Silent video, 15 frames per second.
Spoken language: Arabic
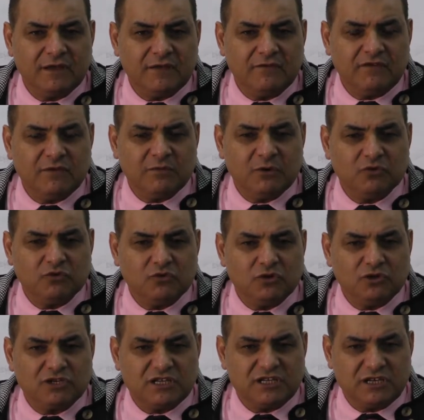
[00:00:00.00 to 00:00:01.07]
في
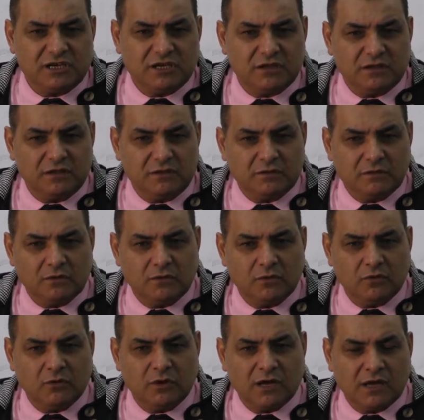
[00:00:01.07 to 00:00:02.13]
موضوع جديد
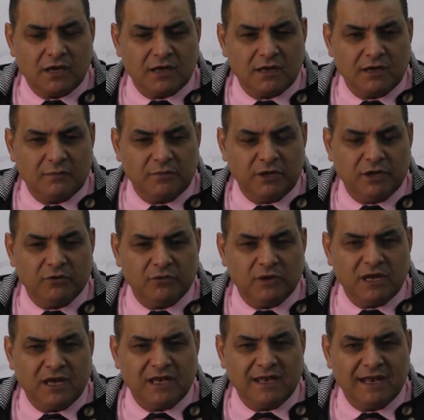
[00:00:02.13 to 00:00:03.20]
هو
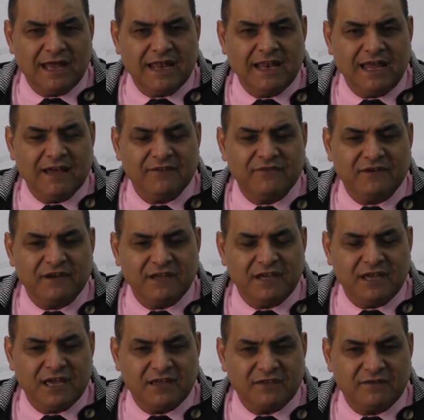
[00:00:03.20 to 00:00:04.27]
بعنوان
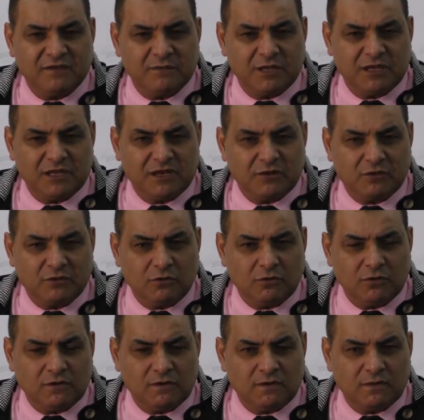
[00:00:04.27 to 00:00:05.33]
الحفريات في مدينة
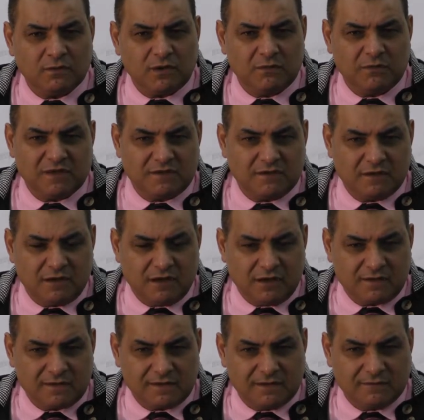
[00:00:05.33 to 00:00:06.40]
القدس والمسجد
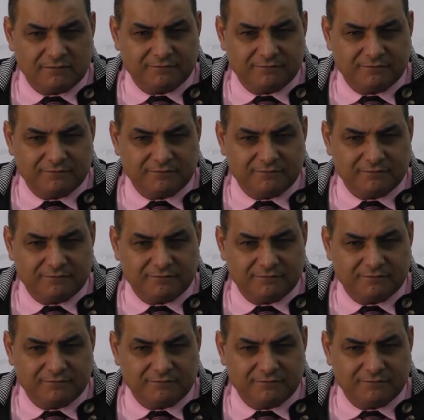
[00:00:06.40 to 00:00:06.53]
الأقصى